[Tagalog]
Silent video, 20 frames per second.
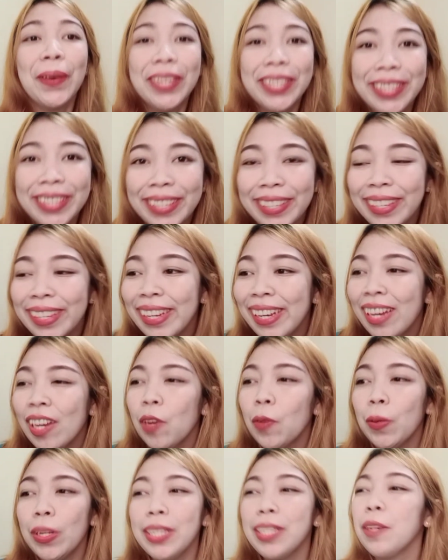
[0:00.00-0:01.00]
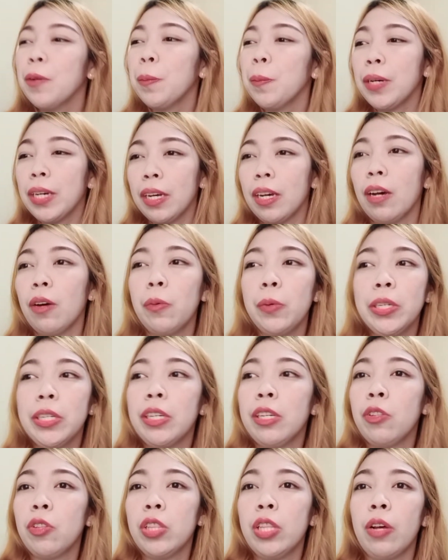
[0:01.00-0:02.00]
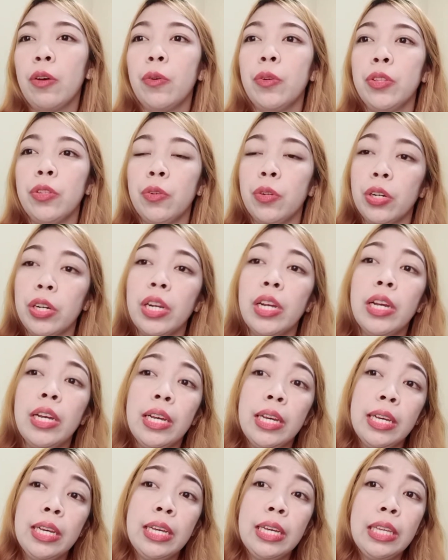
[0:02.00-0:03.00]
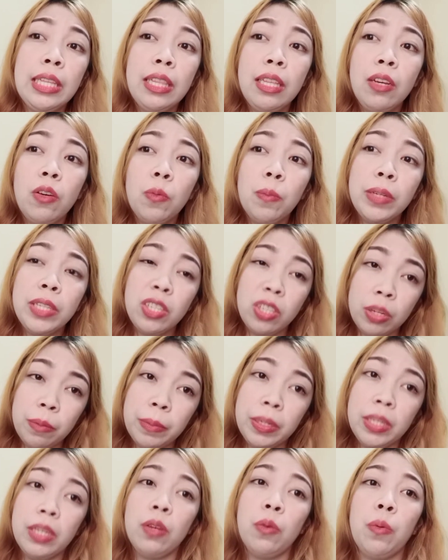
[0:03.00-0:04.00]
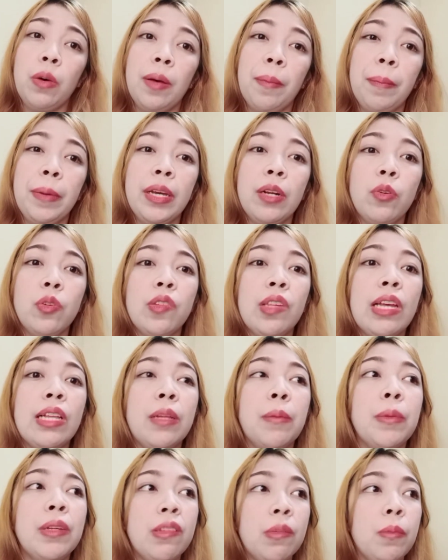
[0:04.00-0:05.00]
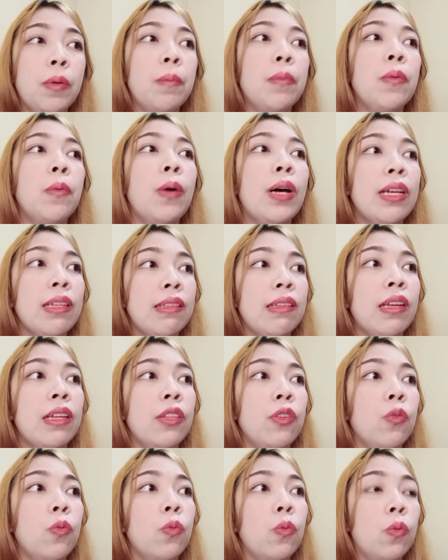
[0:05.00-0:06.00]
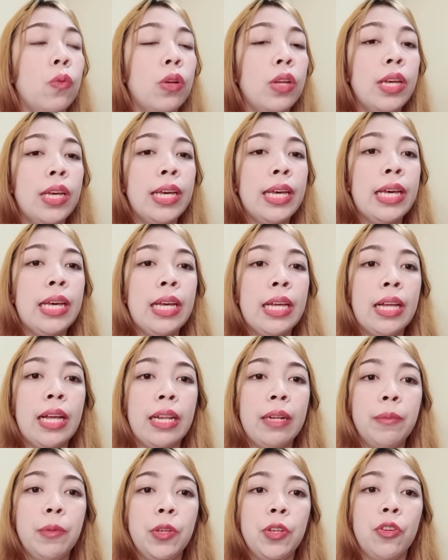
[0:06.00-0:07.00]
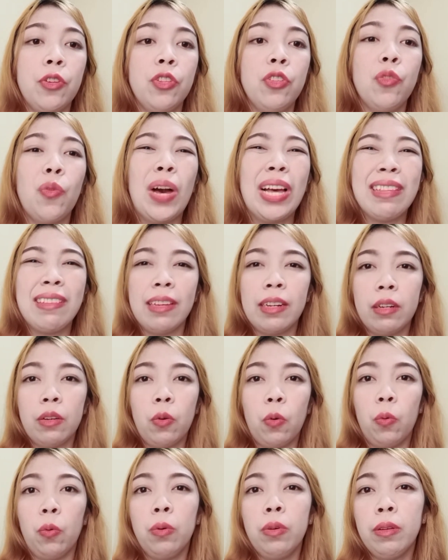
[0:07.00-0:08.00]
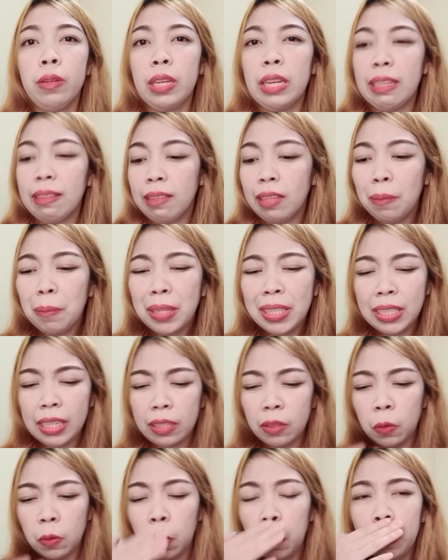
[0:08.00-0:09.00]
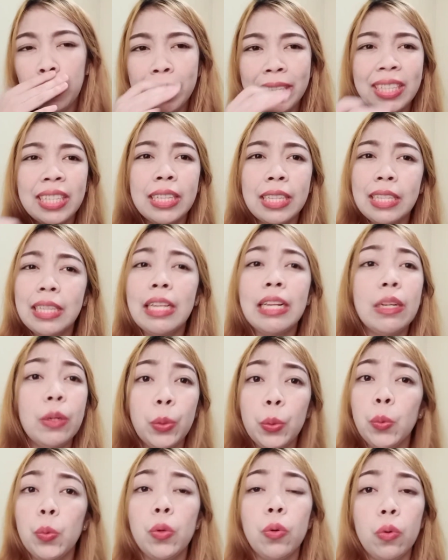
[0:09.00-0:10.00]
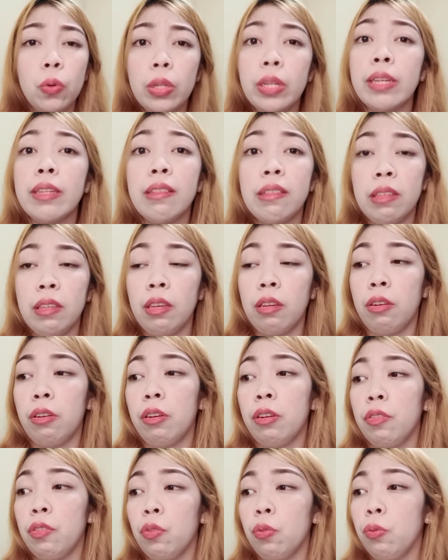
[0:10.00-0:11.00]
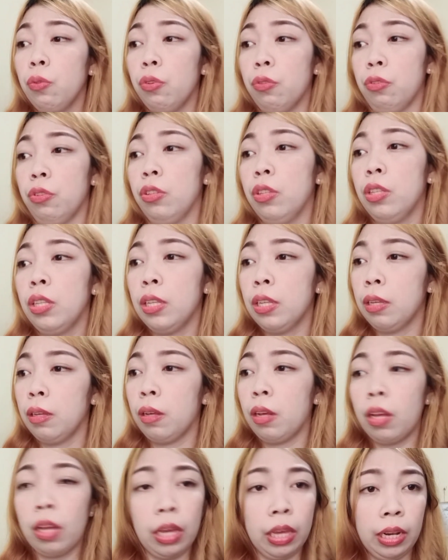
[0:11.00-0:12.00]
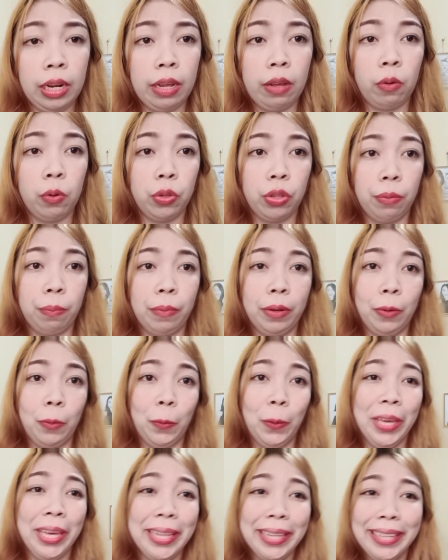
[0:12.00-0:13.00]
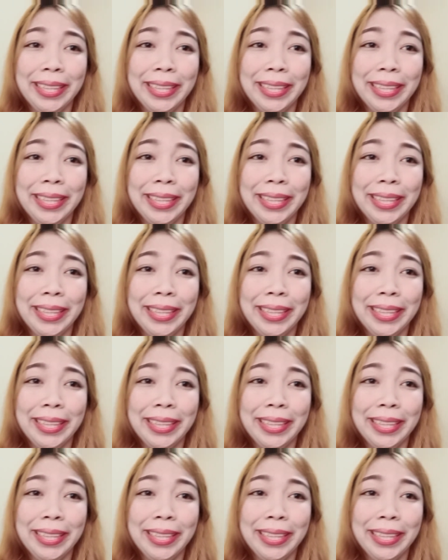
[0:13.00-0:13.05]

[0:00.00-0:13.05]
Yan. Wala na akong makaaway ngayong taon. Or, hindi ko man siya magawa, pero sana mas mabawasan yung alam niyo yun, yung asar ko. Kasi masyado mainit din talaga yung ulo ko last year. So, yun. Kailangan ko siyang baguhin.